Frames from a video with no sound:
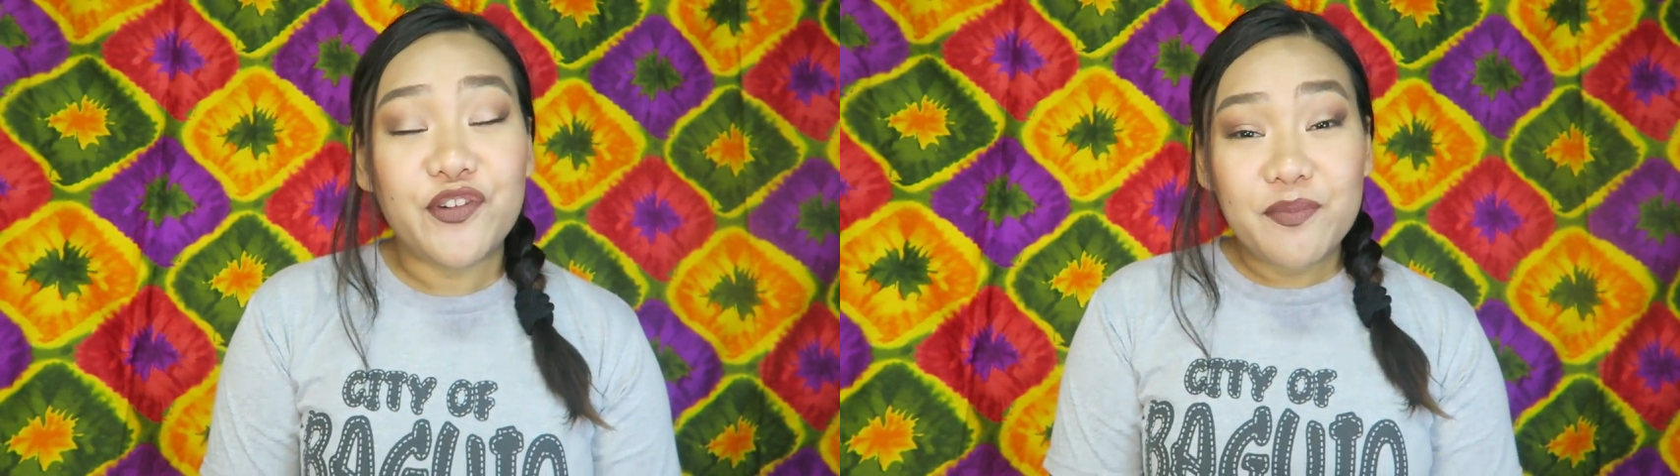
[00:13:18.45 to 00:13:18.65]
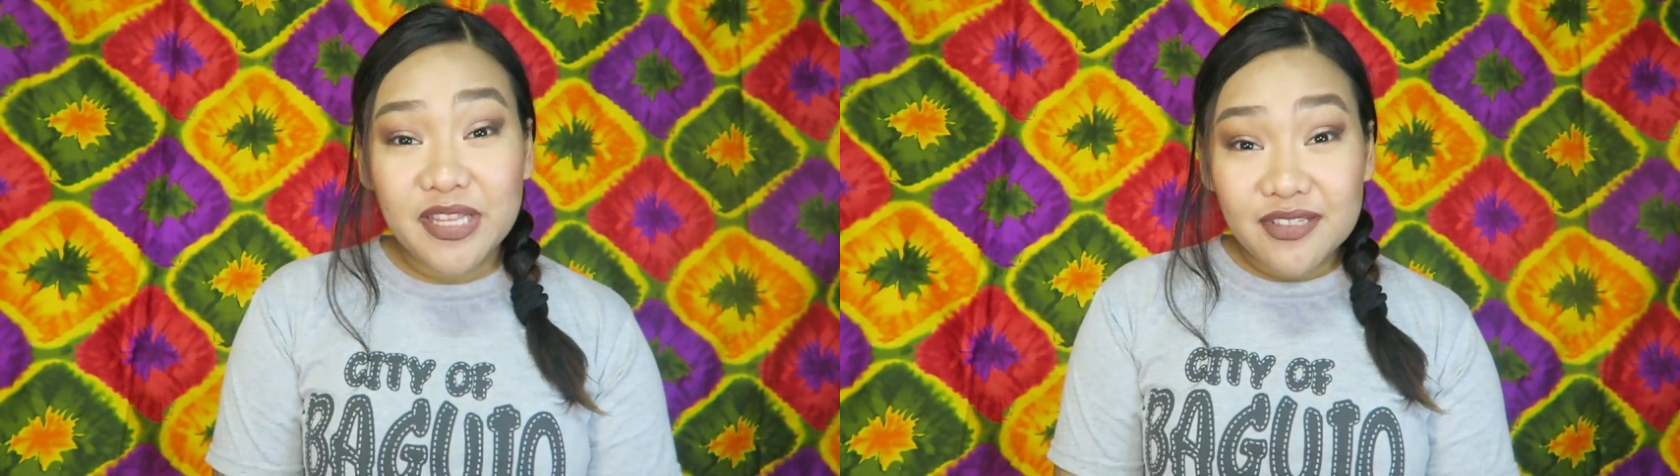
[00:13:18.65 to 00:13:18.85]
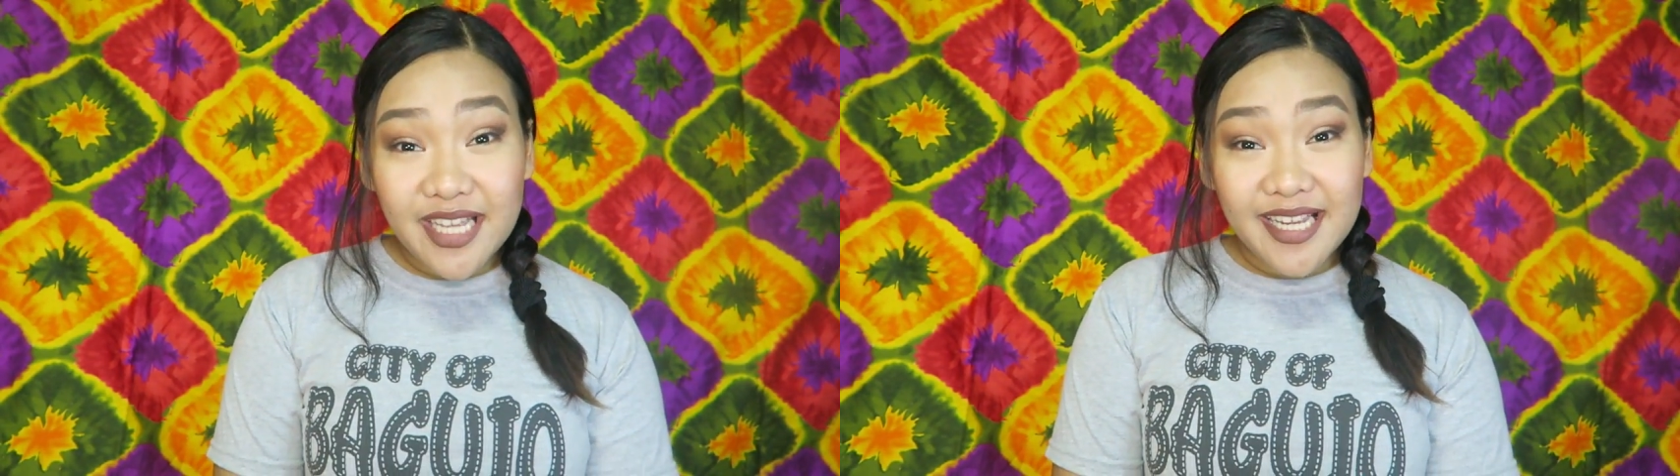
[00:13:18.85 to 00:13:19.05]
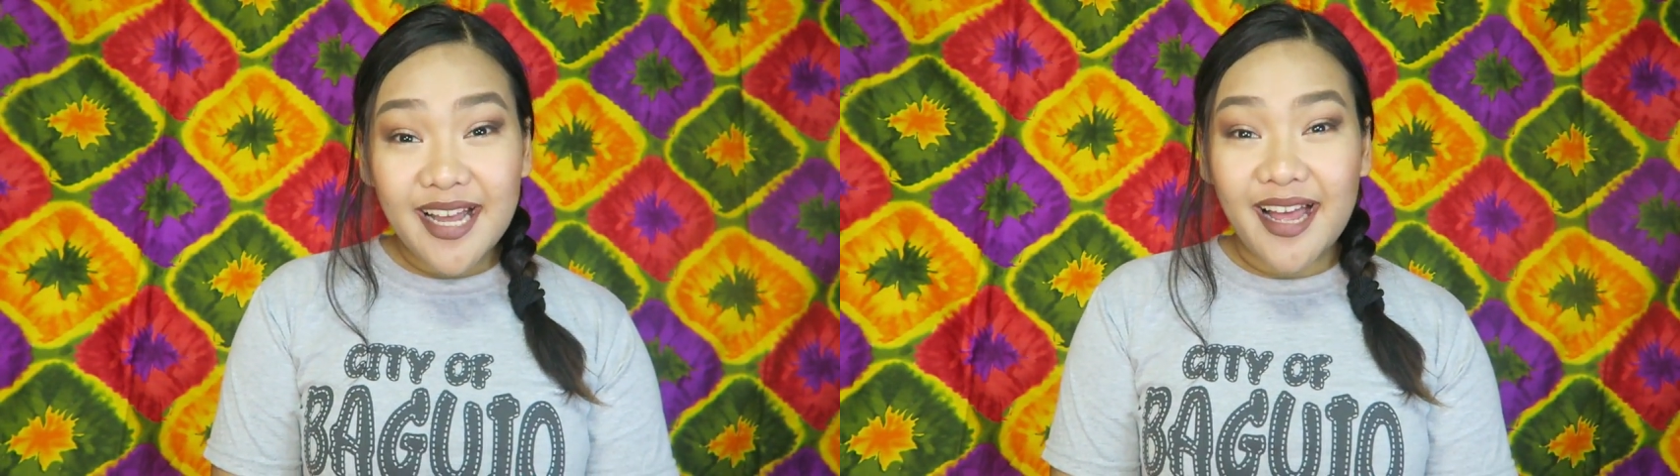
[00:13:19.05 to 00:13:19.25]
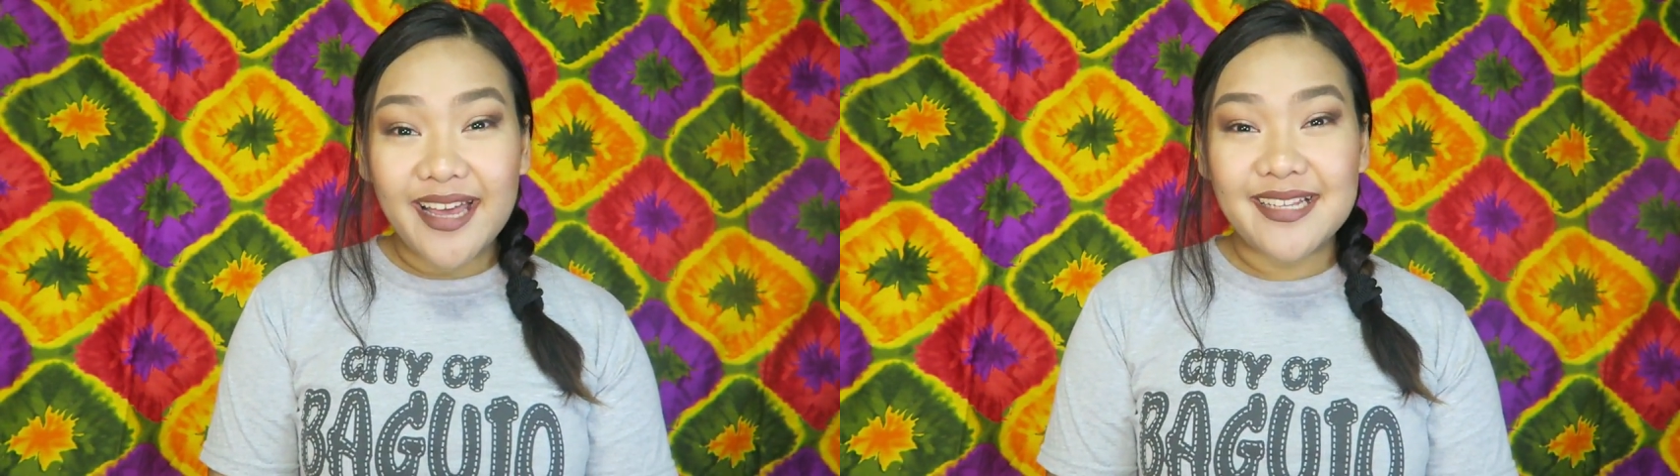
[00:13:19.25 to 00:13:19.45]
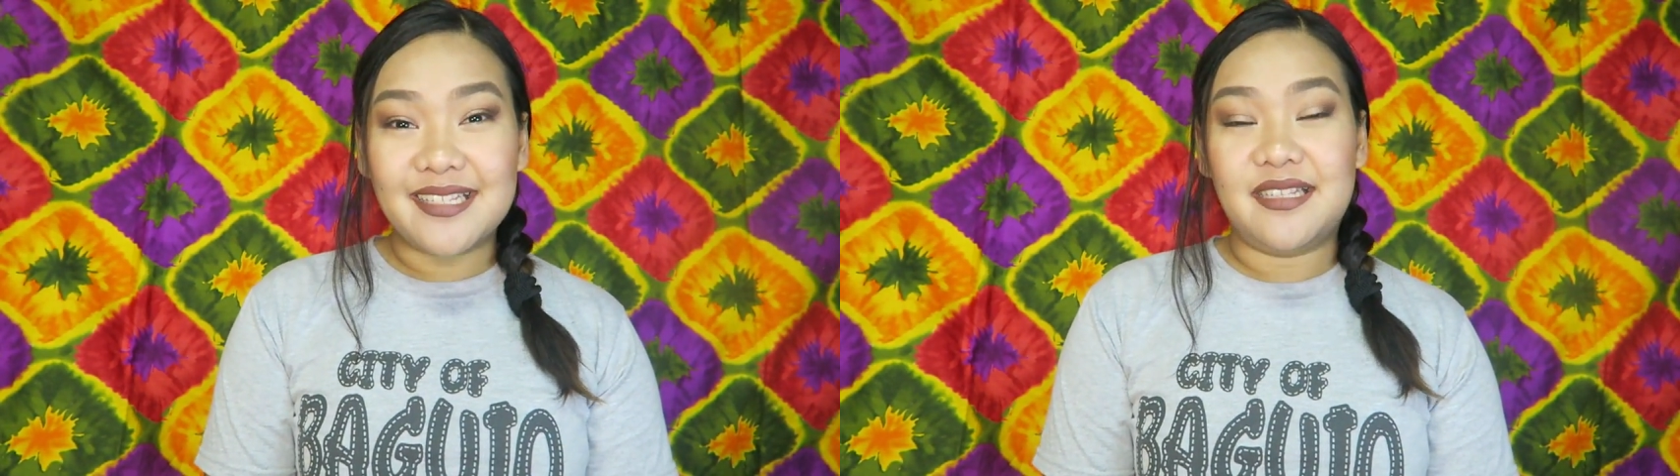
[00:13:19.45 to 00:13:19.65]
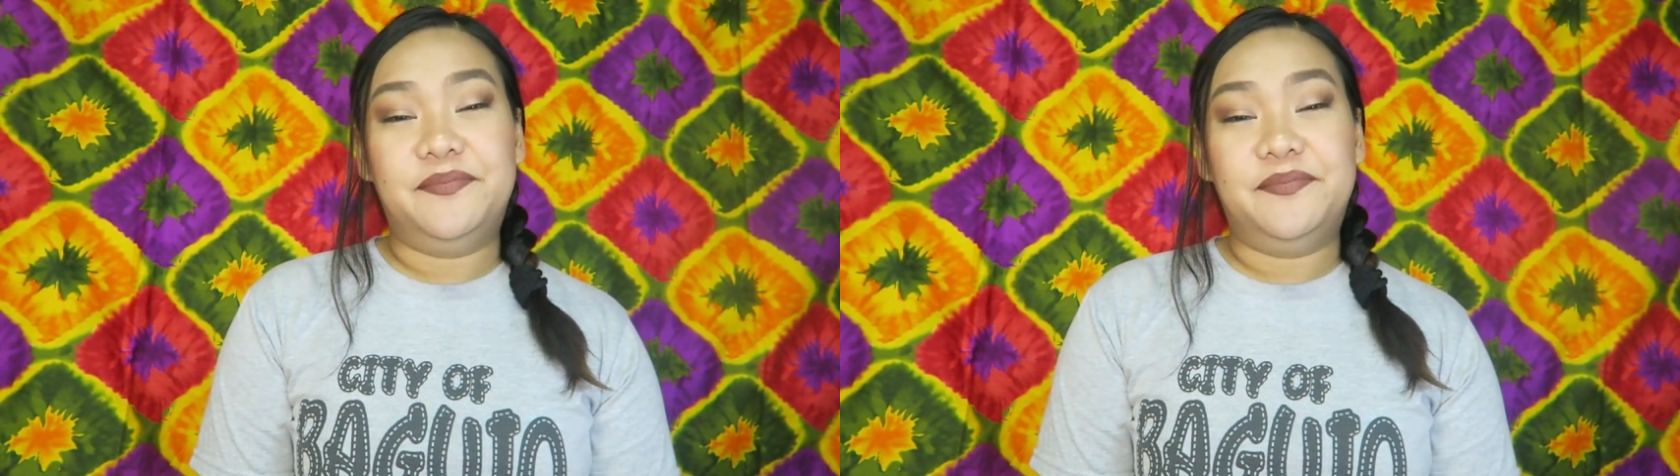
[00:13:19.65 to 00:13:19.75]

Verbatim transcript: for me today, guys.